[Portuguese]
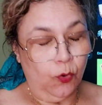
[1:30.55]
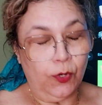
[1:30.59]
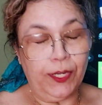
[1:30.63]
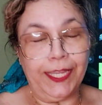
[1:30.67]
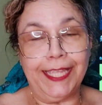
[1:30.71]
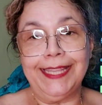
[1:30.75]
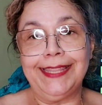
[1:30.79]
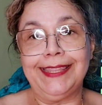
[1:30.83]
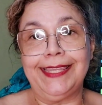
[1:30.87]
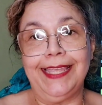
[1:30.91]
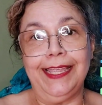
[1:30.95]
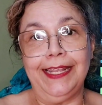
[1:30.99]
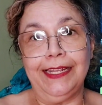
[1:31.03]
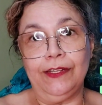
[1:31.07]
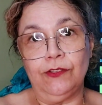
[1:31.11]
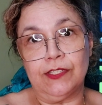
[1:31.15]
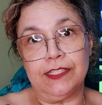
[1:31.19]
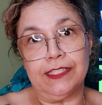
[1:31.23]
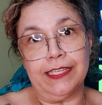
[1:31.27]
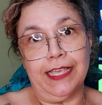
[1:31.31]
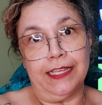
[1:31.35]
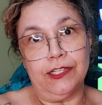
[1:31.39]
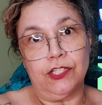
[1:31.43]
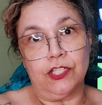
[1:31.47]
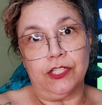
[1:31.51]
O que tem no
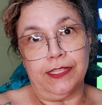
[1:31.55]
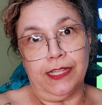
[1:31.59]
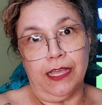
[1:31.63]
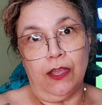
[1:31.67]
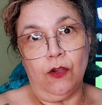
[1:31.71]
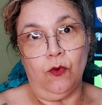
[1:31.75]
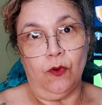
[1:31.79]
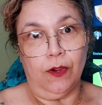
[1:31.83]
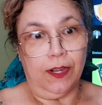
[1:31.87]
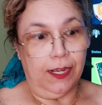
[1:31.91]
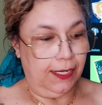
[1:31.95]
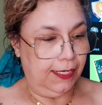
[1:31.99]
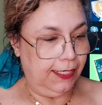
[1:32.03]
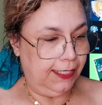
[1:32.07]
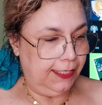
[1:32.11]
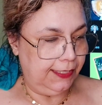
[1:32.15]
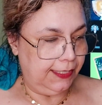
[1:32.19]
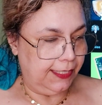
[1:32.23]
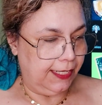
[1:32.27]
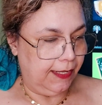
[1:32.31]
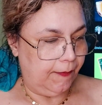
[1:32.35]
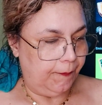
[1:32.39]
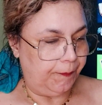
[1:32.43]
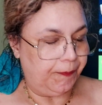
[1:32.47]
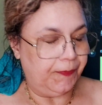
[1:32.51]
site da
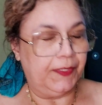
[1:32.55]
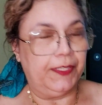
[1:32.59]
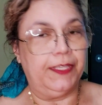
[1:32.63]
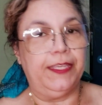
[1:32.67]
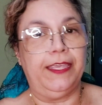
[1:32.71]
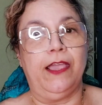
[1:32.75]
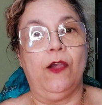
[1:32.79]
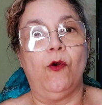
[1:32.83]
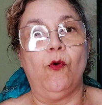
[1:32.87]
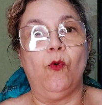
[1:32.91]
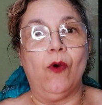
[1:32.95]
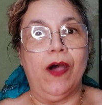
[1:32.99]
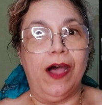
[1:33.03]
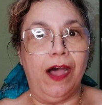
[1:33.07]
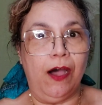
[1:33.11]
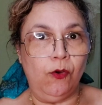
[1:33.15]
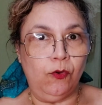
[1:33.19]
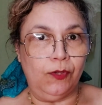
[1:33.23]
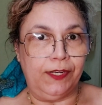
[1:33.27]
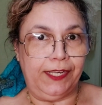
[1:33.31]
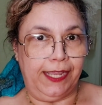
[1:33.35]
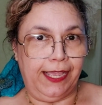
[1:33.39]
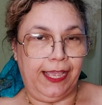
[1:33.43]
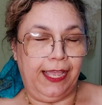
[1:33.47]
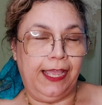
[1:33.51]
Ohana, que é o
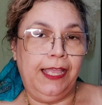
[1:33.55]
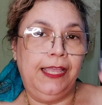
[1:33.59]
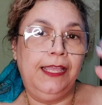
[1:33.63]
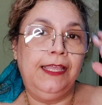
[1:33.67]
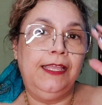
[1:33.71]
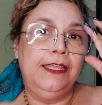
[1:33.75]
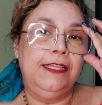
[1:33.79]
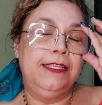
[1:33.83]
Áurea,